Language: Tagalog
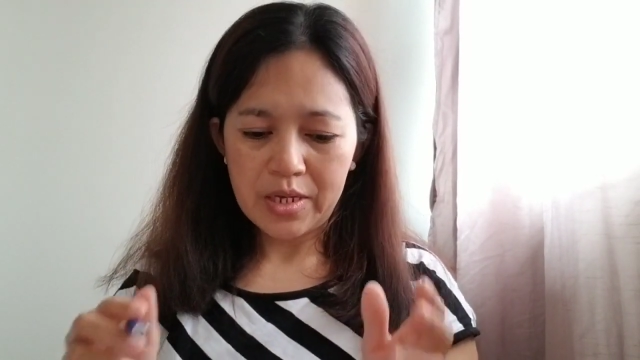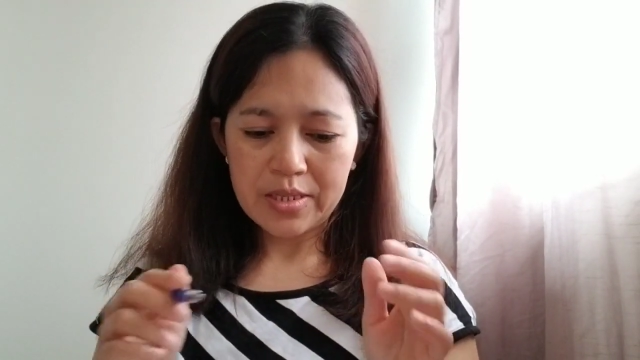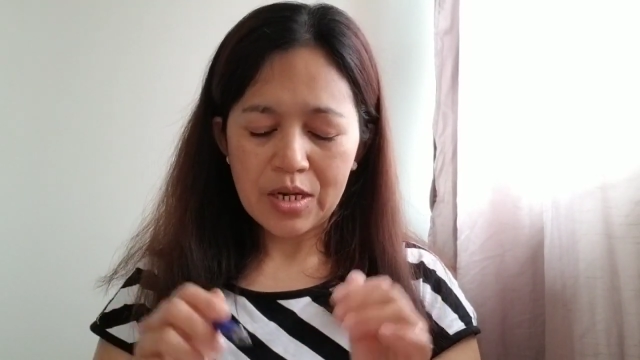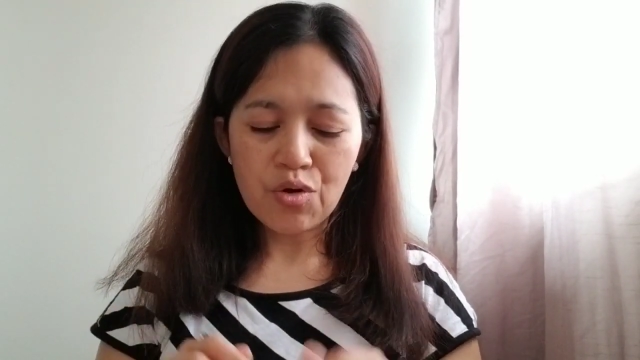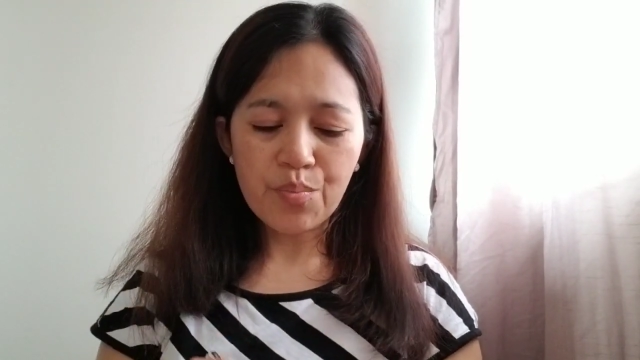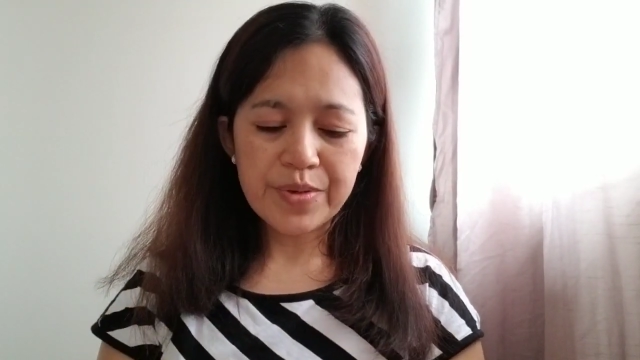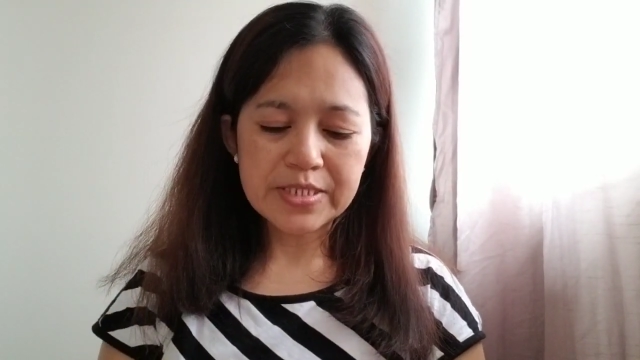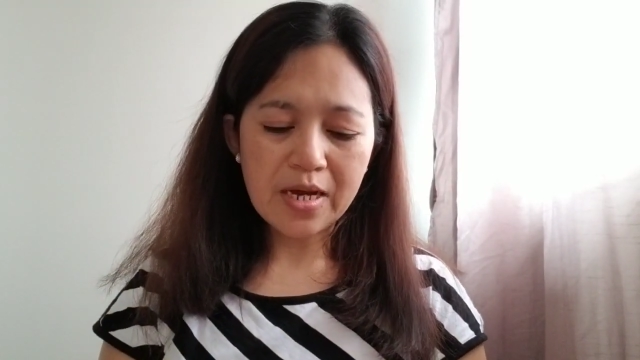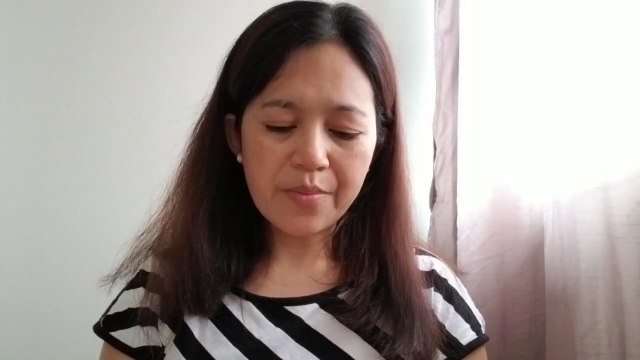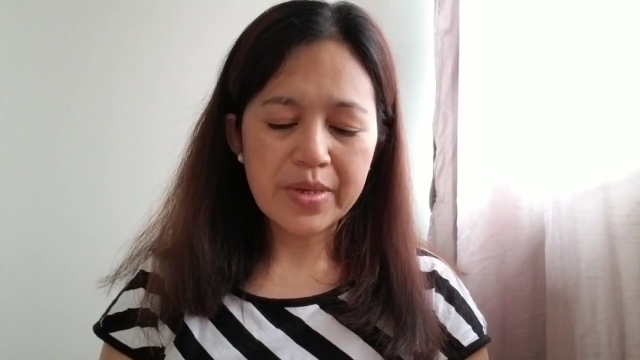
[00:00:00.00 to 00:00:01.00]

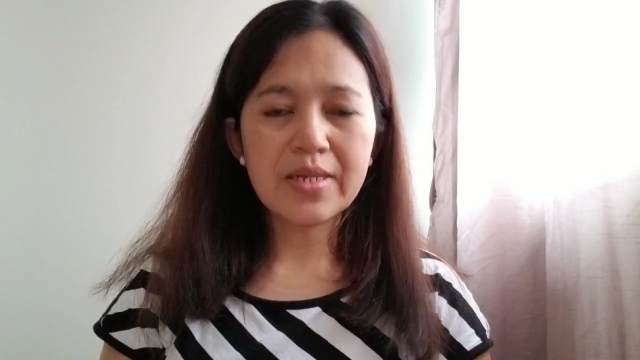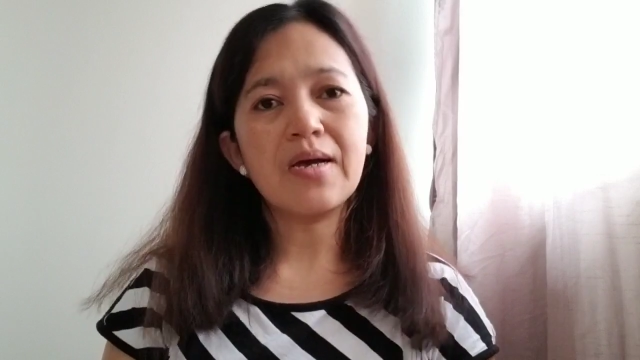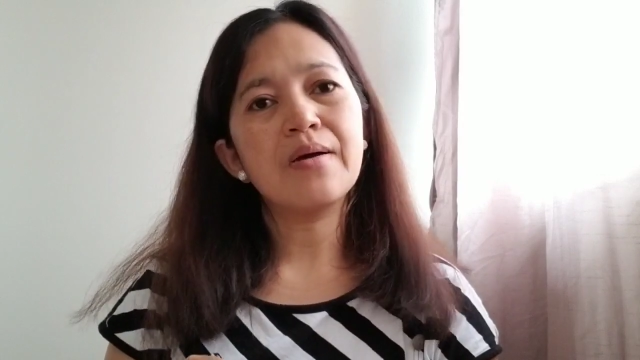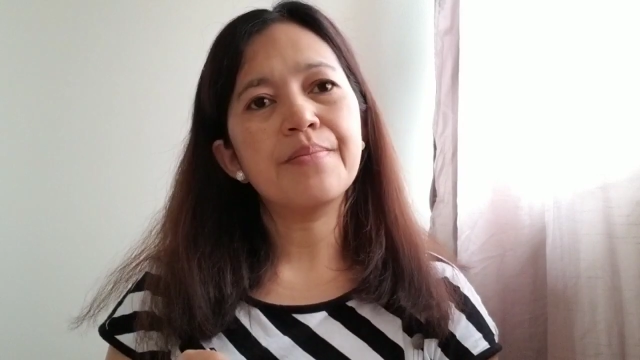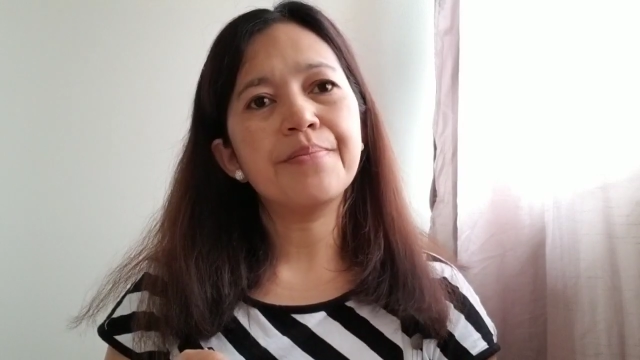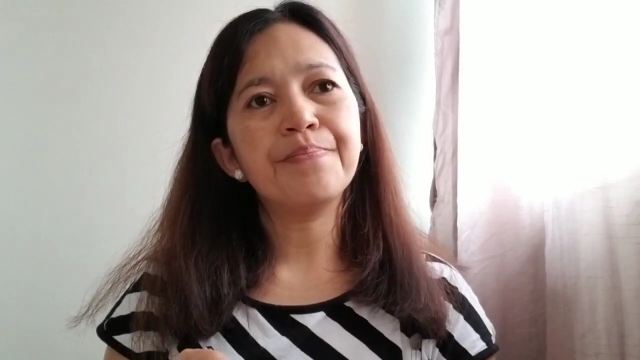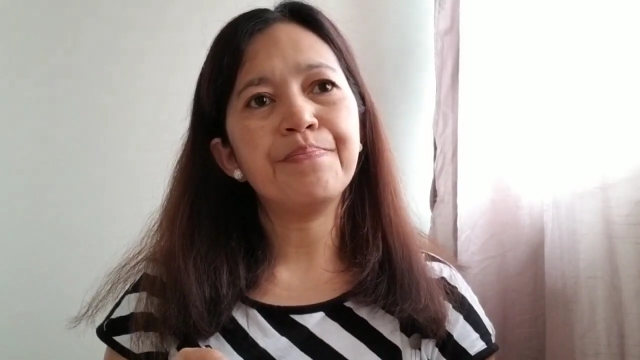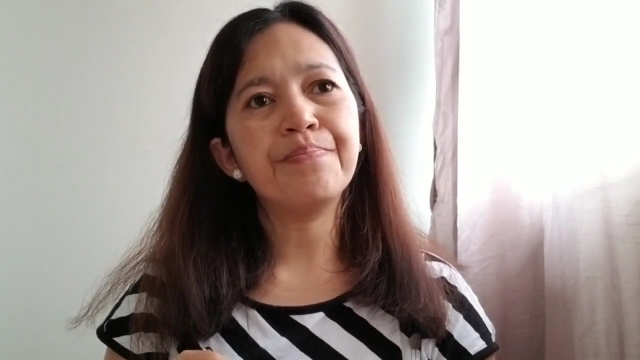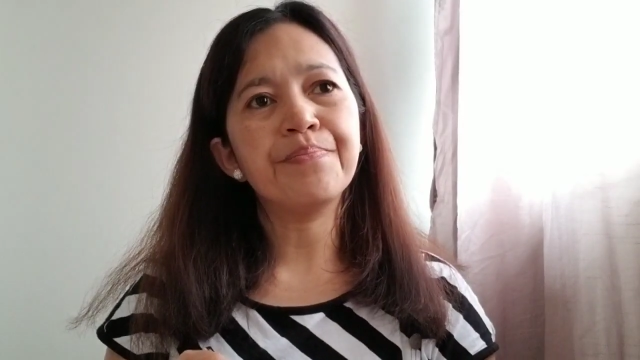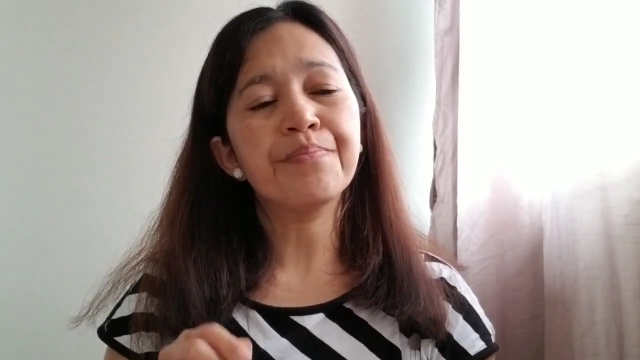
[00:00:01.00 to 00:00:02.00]
Nag-umpisa kami ng
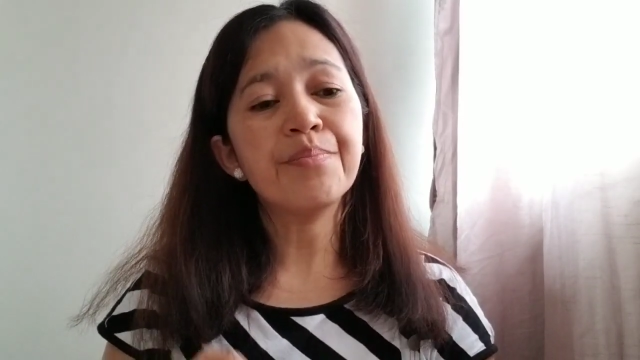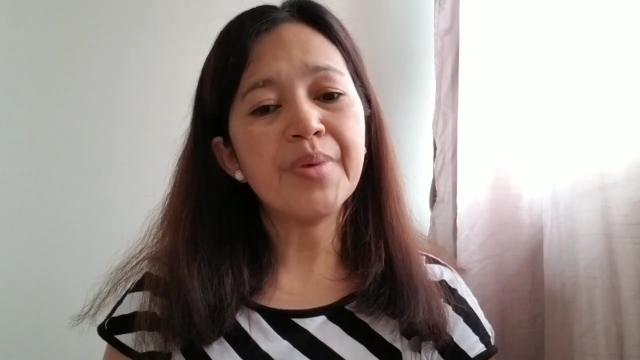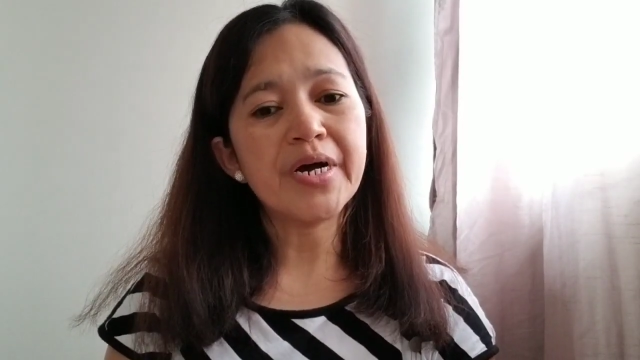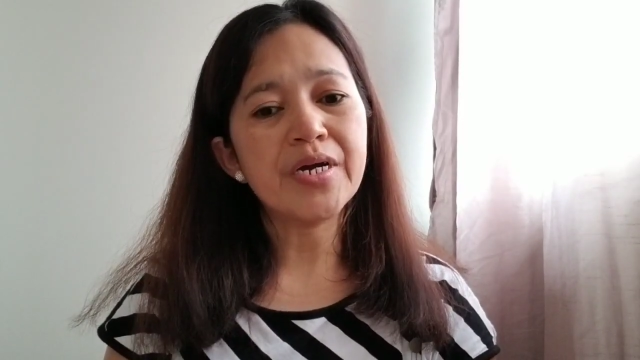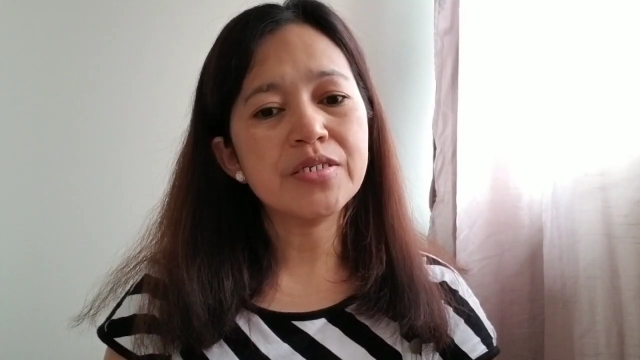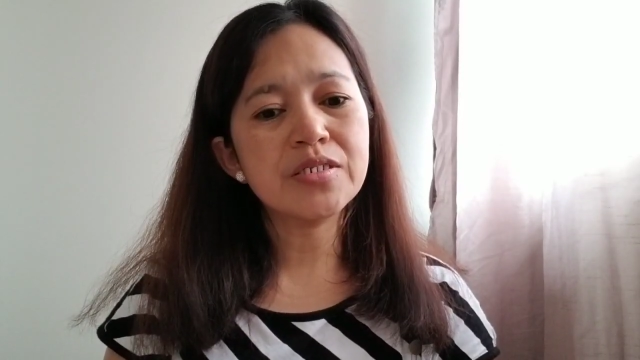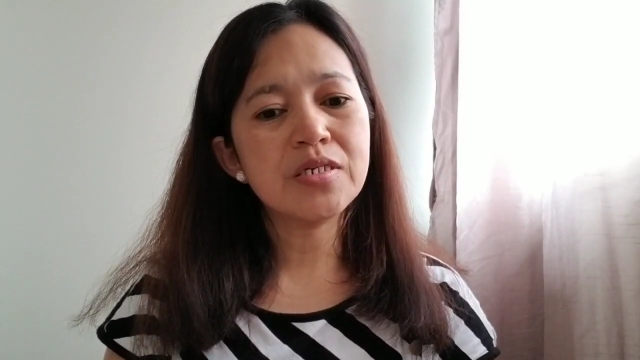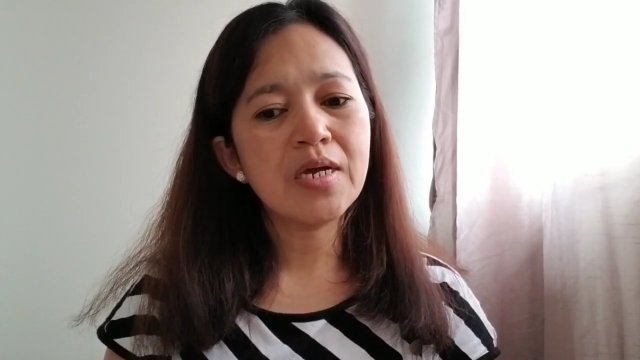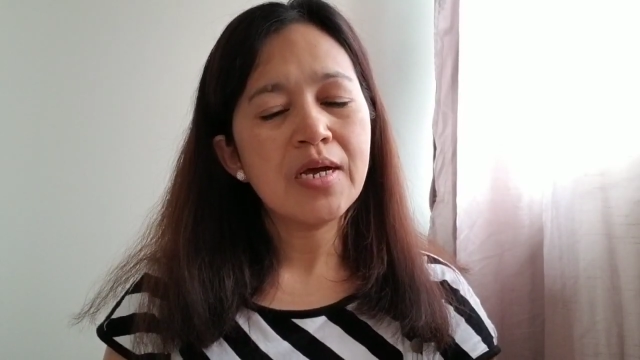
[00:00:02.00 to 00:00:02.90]
March,